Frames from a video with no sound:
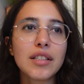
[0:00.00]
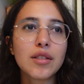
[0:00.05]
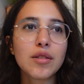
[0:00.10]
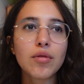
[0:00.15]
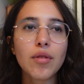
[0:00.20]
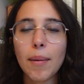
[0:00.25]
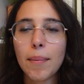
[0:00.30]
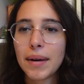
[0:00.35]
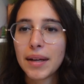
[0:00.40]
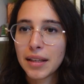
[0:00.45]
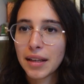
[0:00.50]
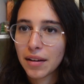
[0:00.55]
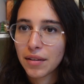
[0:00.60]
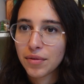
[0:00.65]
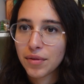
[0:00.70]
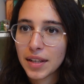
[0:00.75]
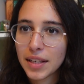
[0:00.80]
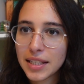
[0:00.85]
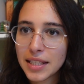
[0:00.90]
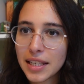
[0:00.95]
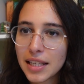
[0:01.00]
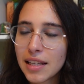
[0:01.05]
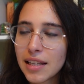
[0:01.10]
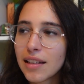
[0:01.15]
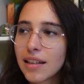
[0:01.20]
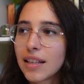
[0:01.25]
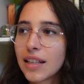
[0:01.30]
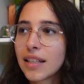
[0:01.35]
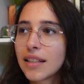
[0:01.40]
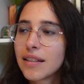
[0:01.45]
histoires pas très
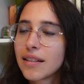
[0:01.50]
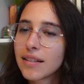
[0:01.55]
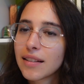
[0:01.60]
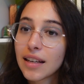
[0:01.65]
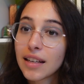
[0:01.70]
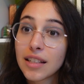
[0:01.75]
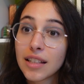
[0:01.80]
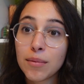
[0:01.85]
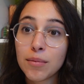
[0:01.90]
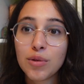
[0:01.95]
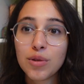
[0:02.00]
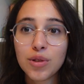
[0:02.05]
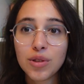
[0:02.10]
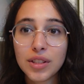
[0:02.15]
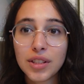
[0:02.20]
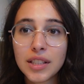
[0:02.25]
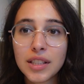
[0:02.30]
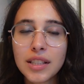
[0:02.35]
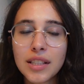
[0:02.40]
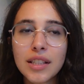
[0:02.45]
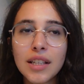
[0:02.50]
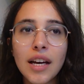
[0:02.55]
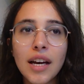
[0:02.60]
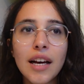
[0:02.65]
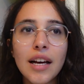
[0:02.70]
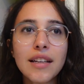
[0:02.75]
faciles et c'est ça que j'aime aussi,